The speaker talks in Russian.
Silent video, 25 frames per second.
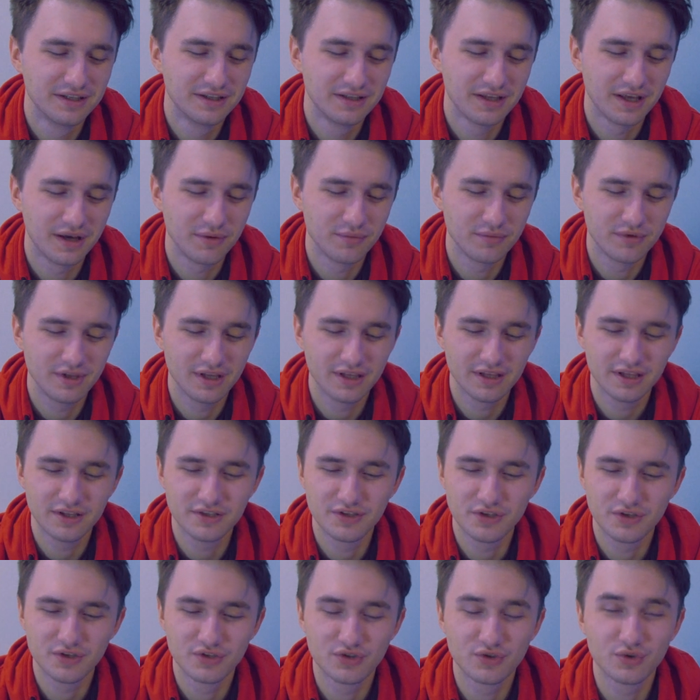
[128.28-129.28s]
Там, я
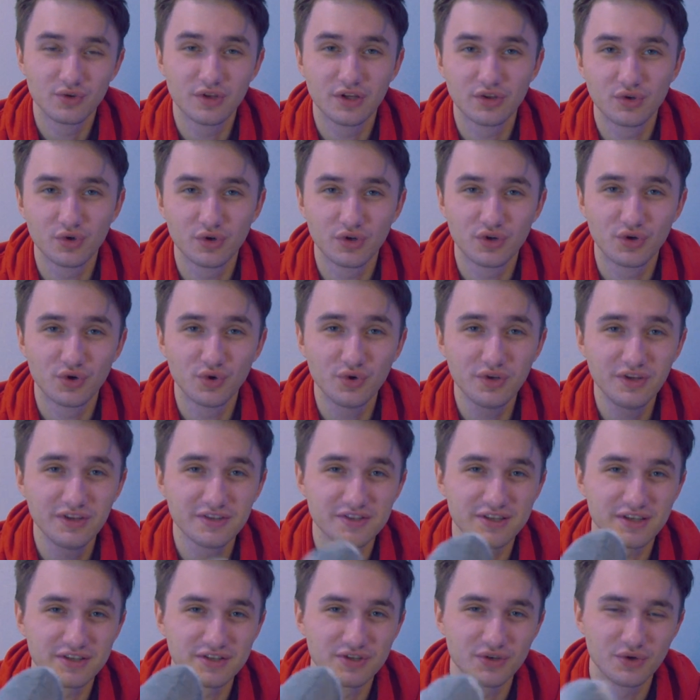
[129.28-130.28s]
надеюсь, туда только руки
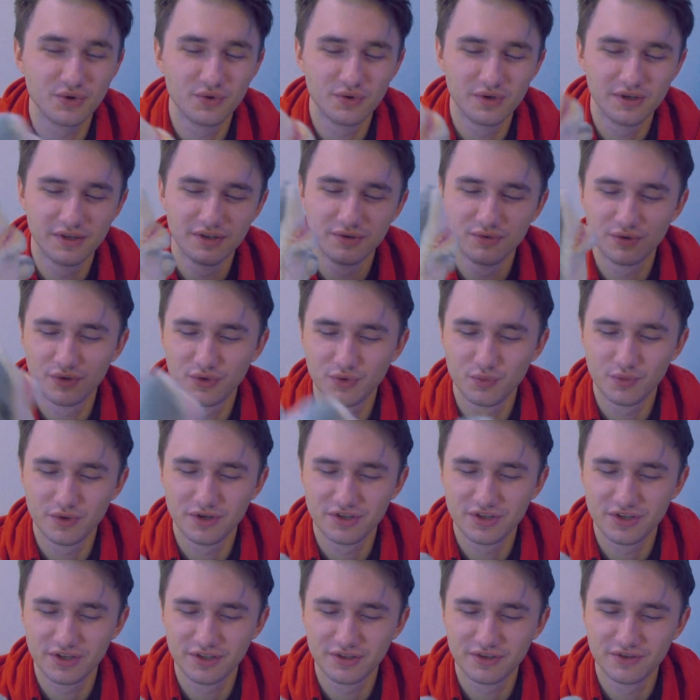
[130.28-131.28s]
засовывали, в эту
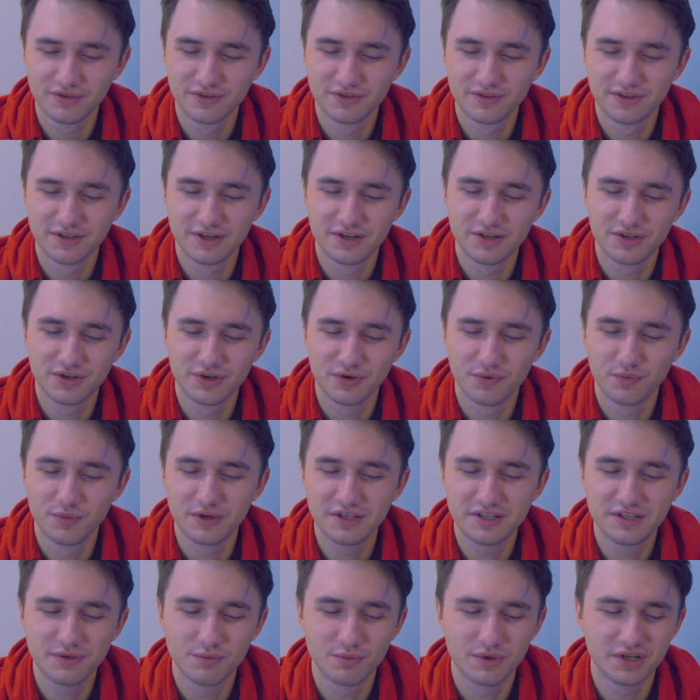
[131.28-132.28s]
перчатку. Хорошо,
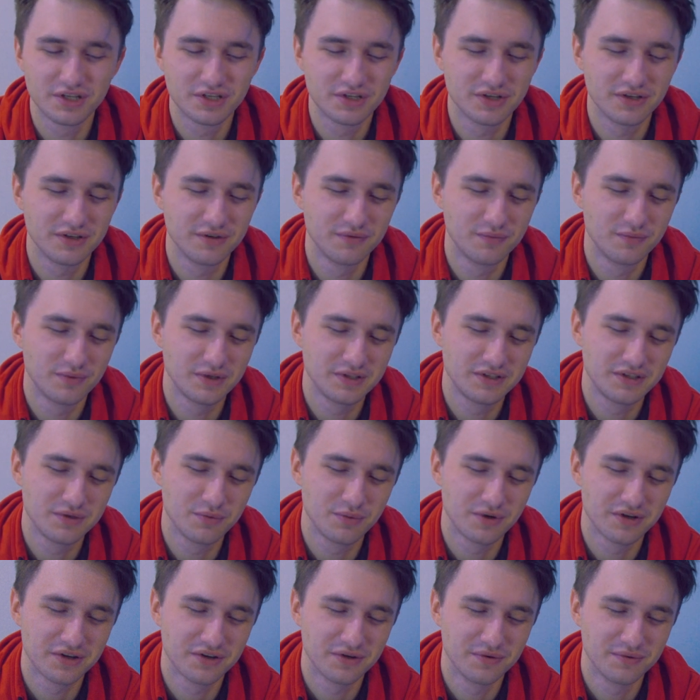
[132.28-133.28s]
спасибо большое,
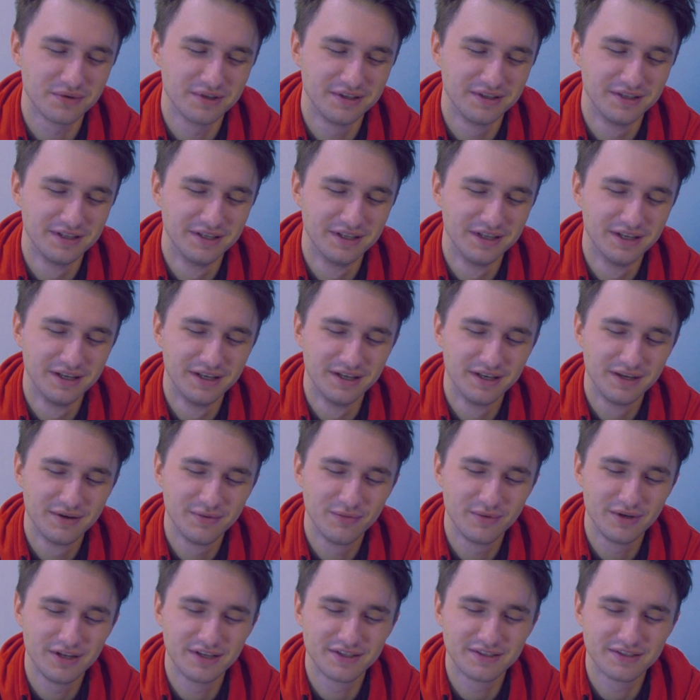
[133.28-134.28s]
спасибо огромное.
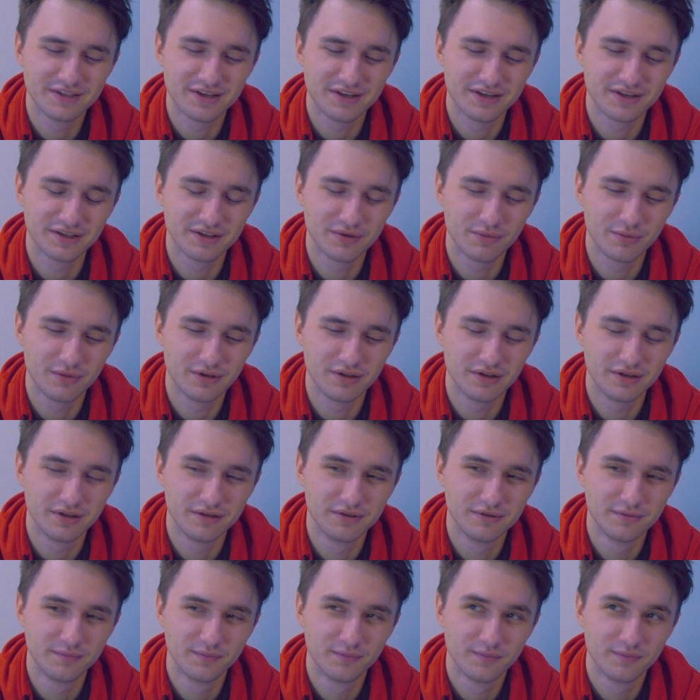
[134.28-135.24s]
Блять, как это мило.